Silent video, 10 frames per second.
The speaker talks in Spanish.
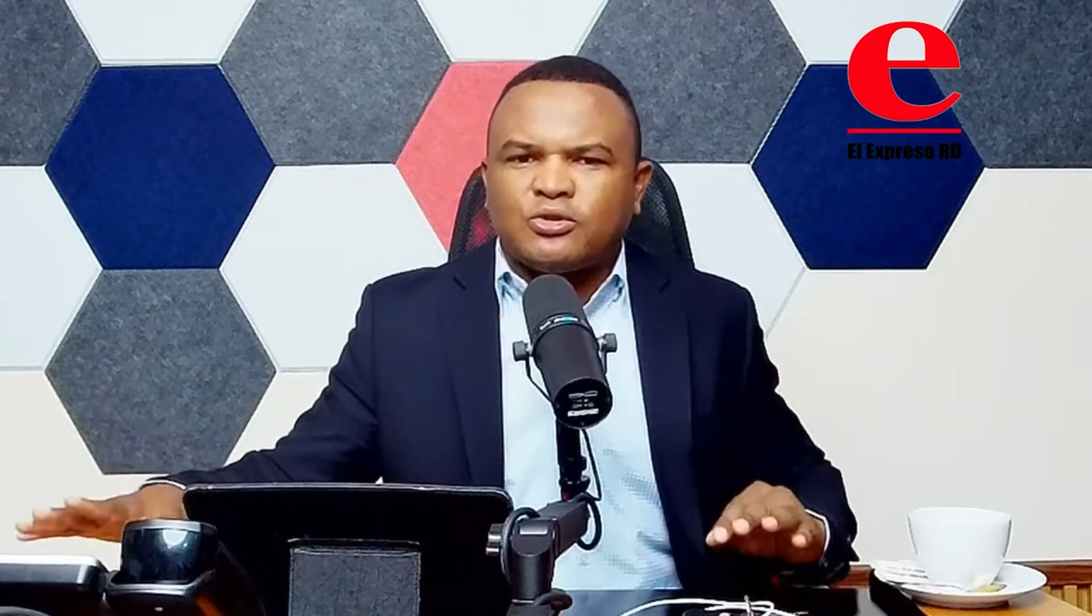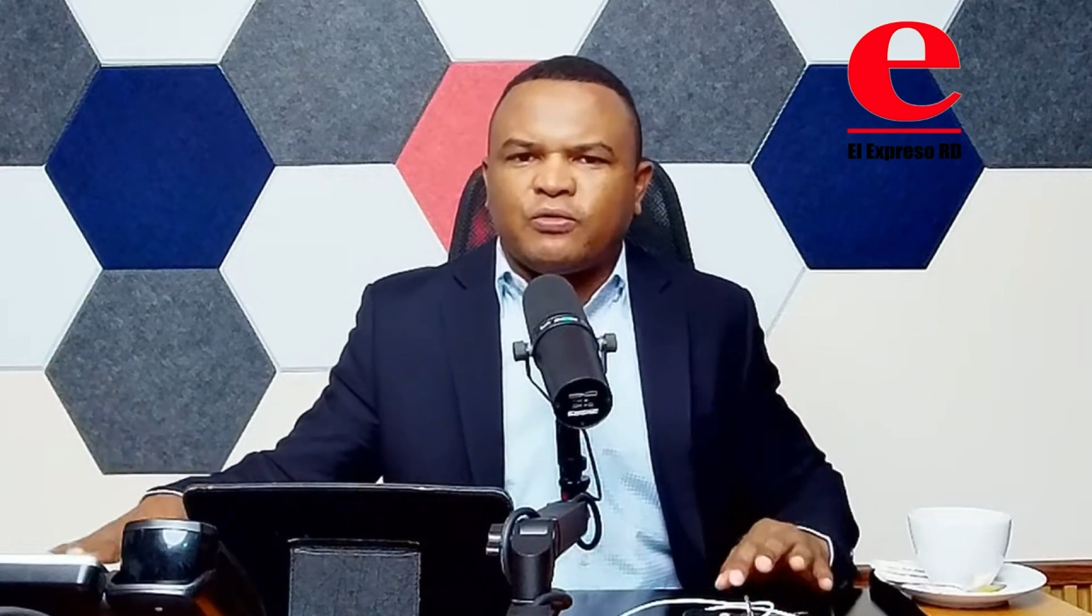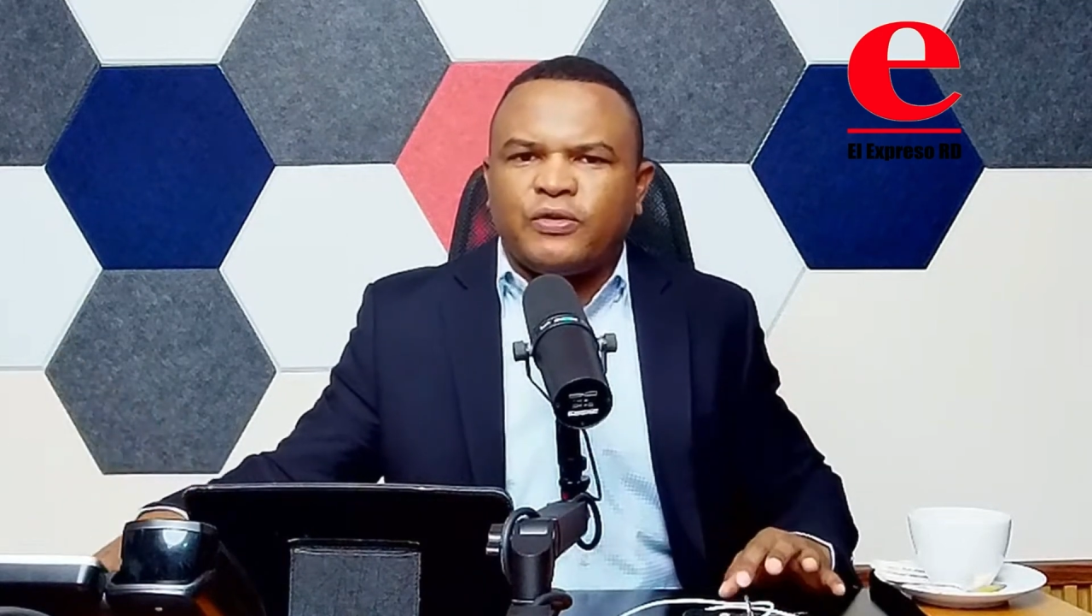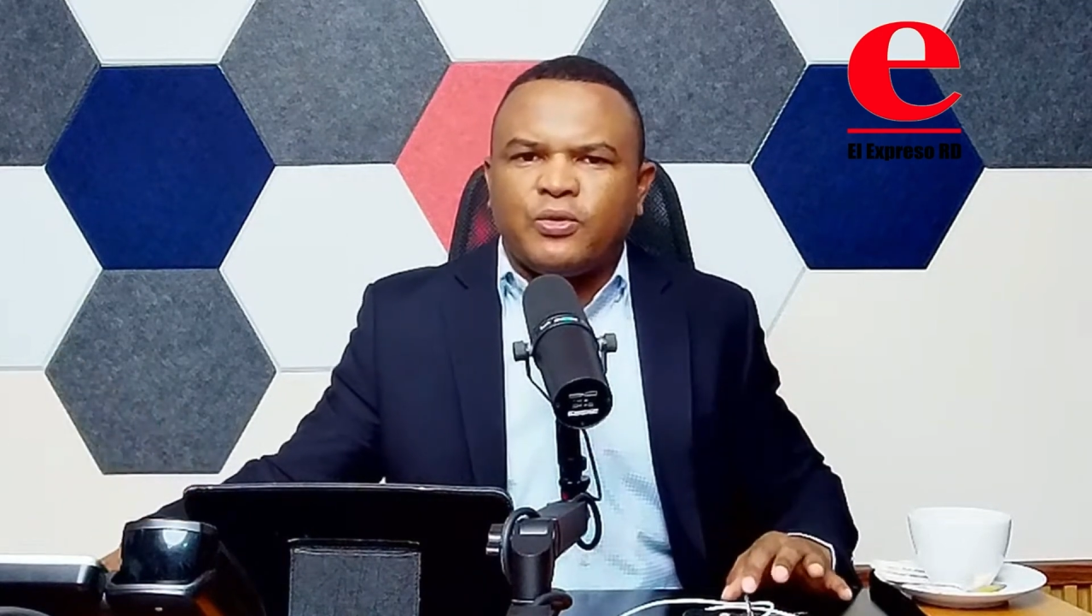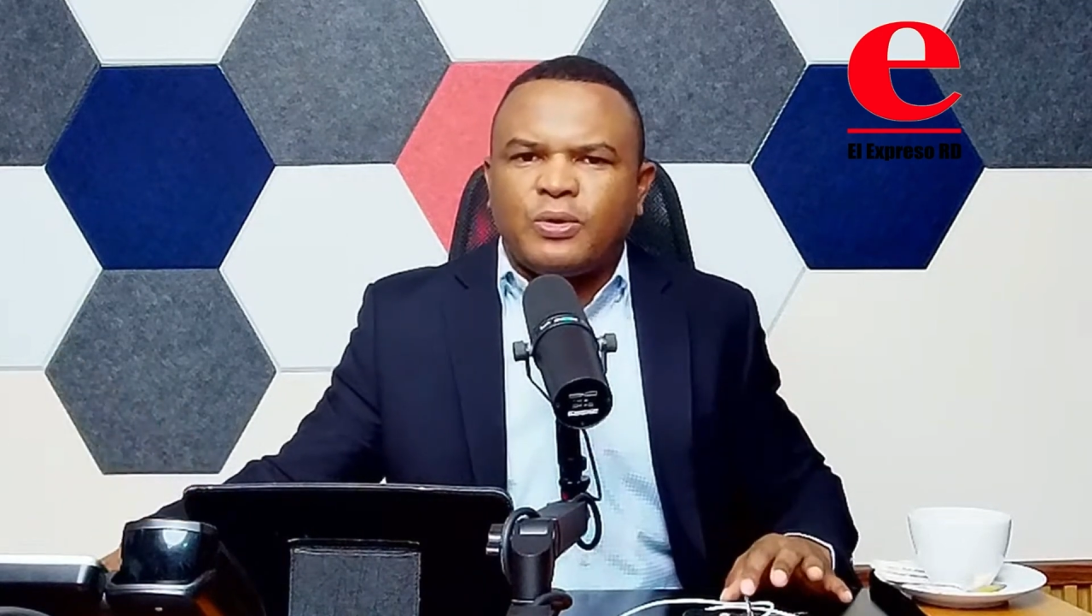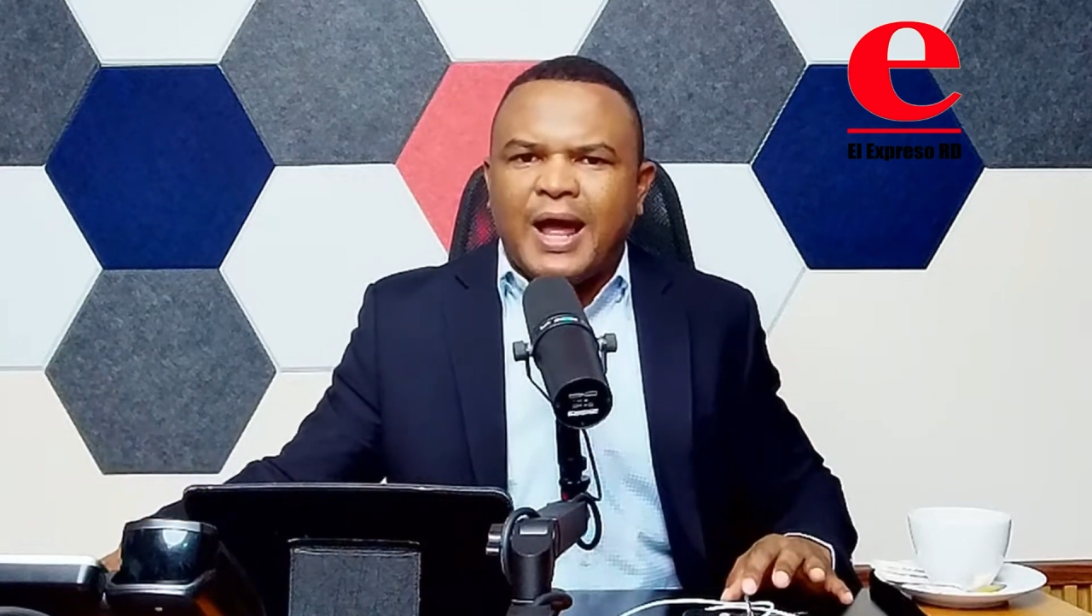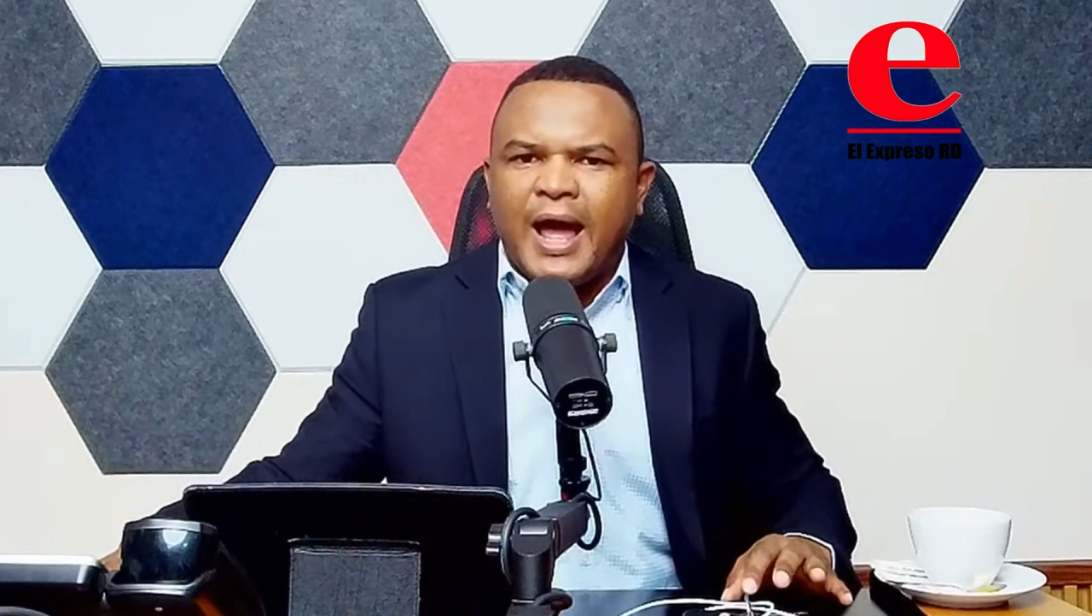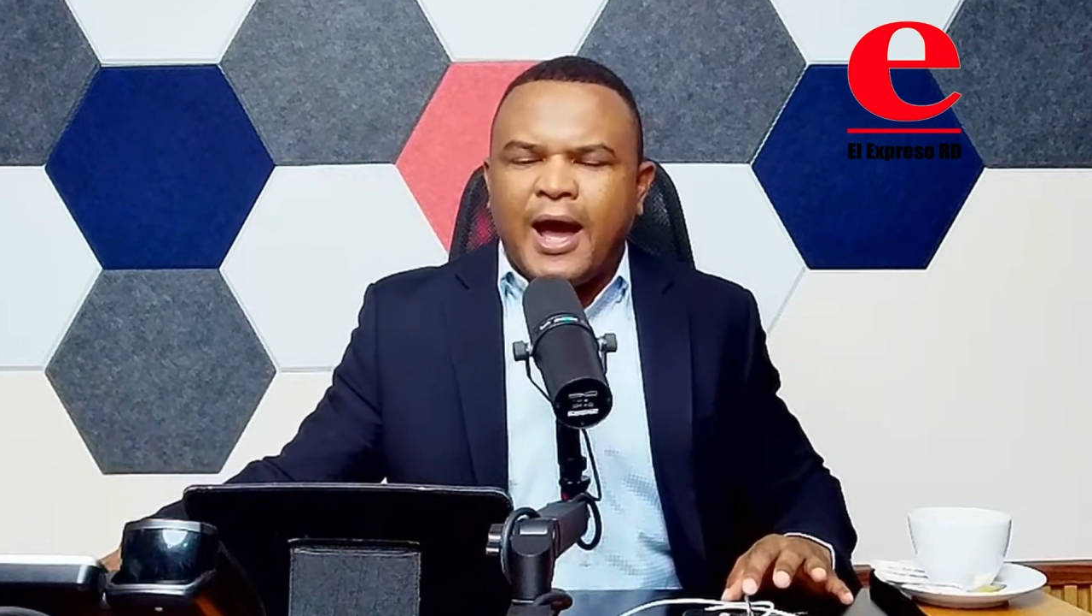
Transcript: su figura